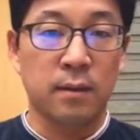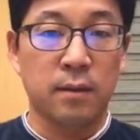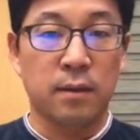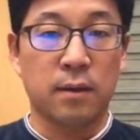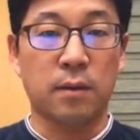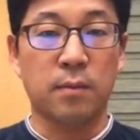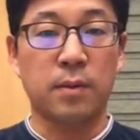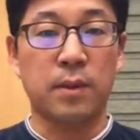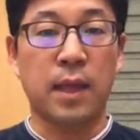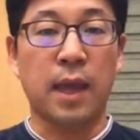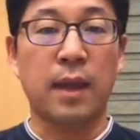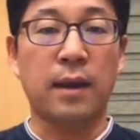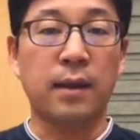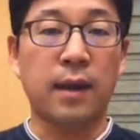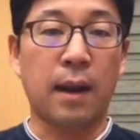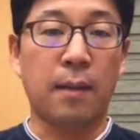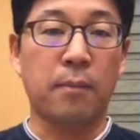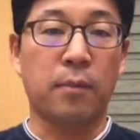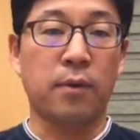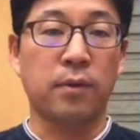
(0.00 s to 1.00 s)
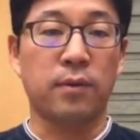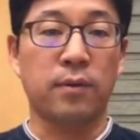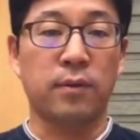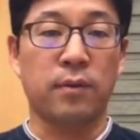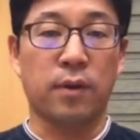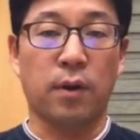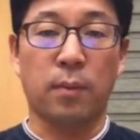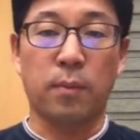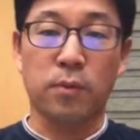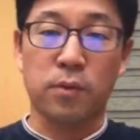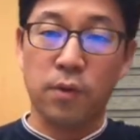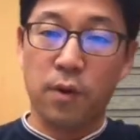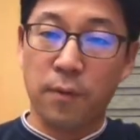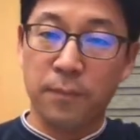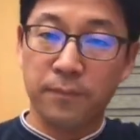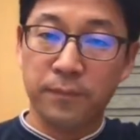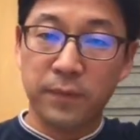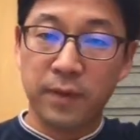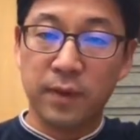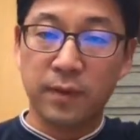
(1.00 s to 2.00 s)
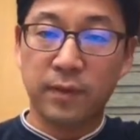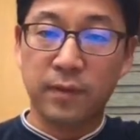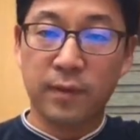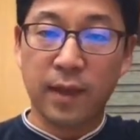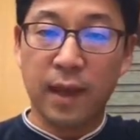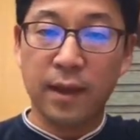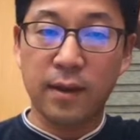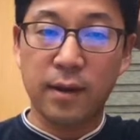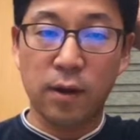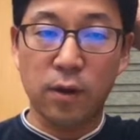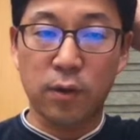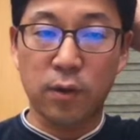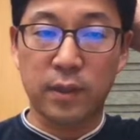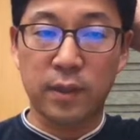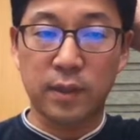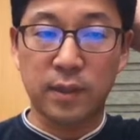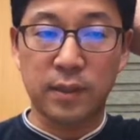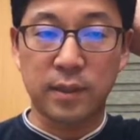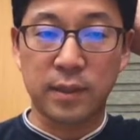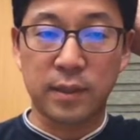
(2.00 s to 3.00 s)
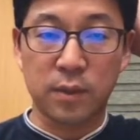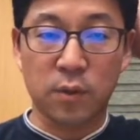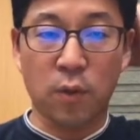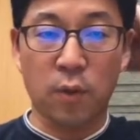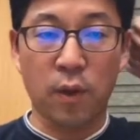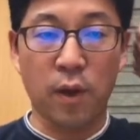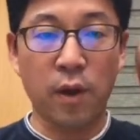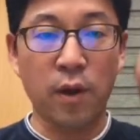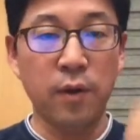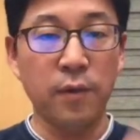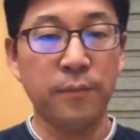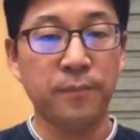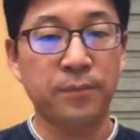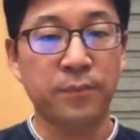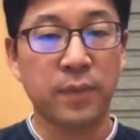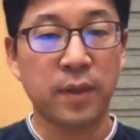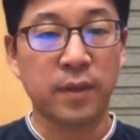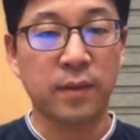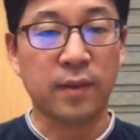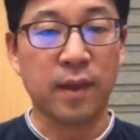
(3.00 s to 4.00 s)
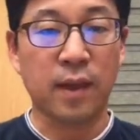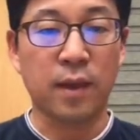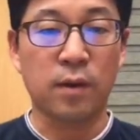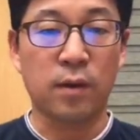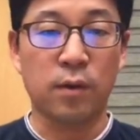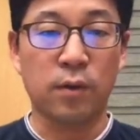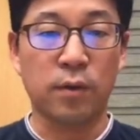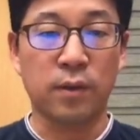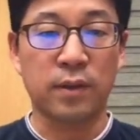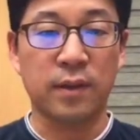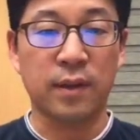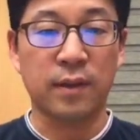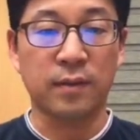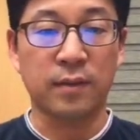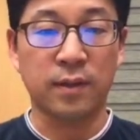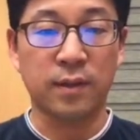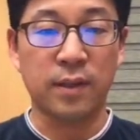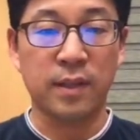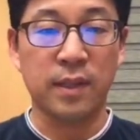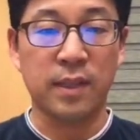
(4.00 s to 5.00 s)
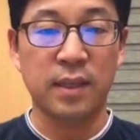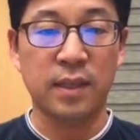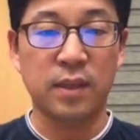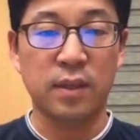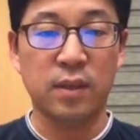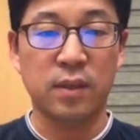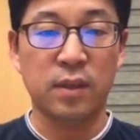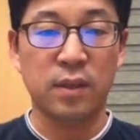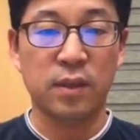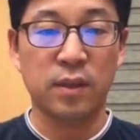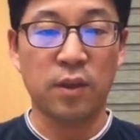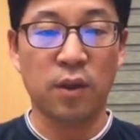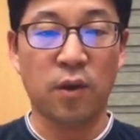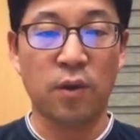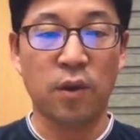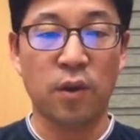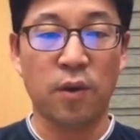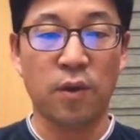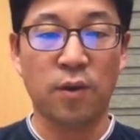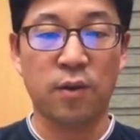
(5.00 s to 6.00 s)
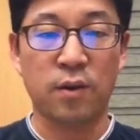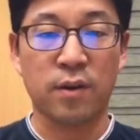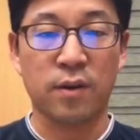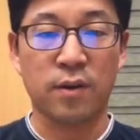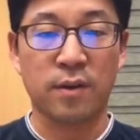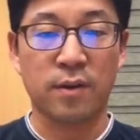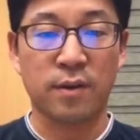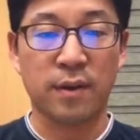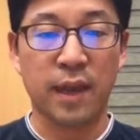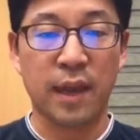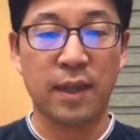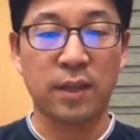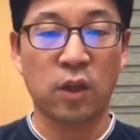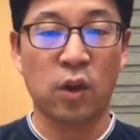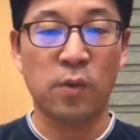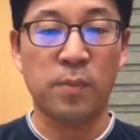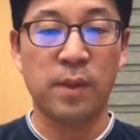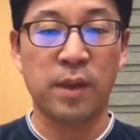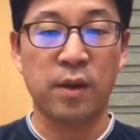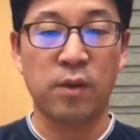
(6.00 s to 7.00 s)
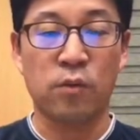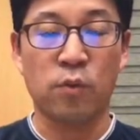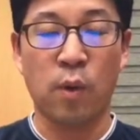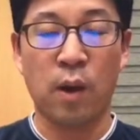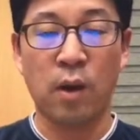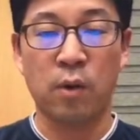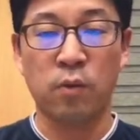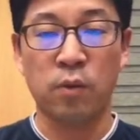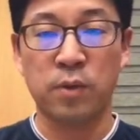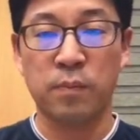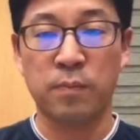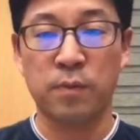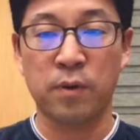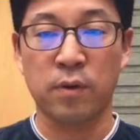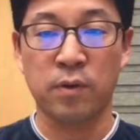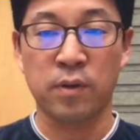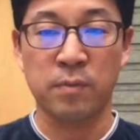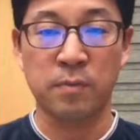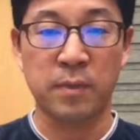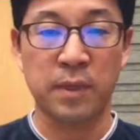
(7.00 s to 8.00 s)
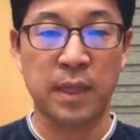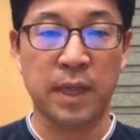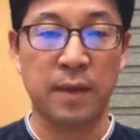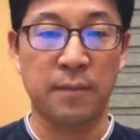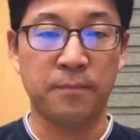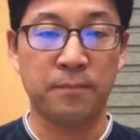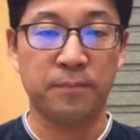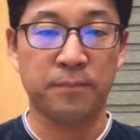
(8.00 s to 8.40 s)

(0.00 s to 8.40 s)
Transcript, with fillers: 그러면 예를 한번 들어보죠. 사이클로이드고요. 사이클로이드에서 이 영역의 넓이를 구하고 싶은 것입니다.